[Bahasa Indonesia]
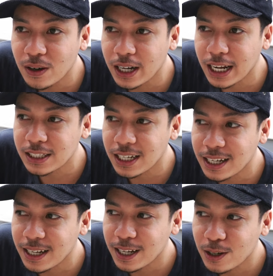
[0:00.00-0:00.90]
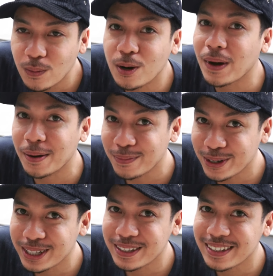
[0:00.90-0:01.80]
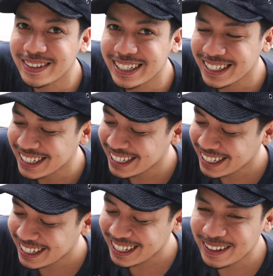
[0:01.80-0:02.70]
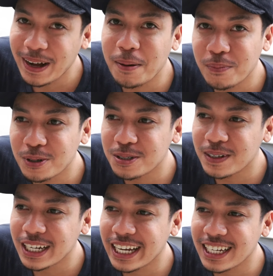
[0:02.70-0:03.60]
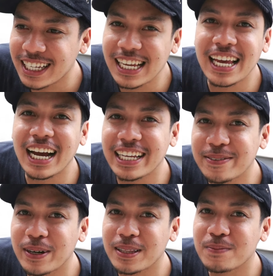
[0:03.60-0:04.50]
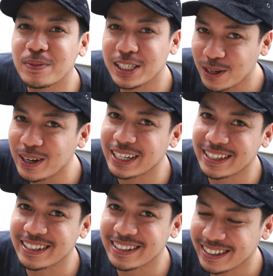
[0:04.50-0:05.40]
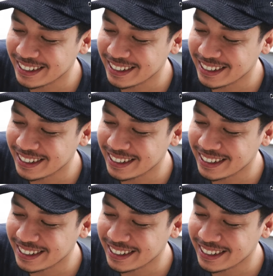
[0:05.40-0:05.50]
gue ngerasa gue belum mampu teman-teman. Mampu cuman kayaknya kayak sayang aja buat beli sok gitu.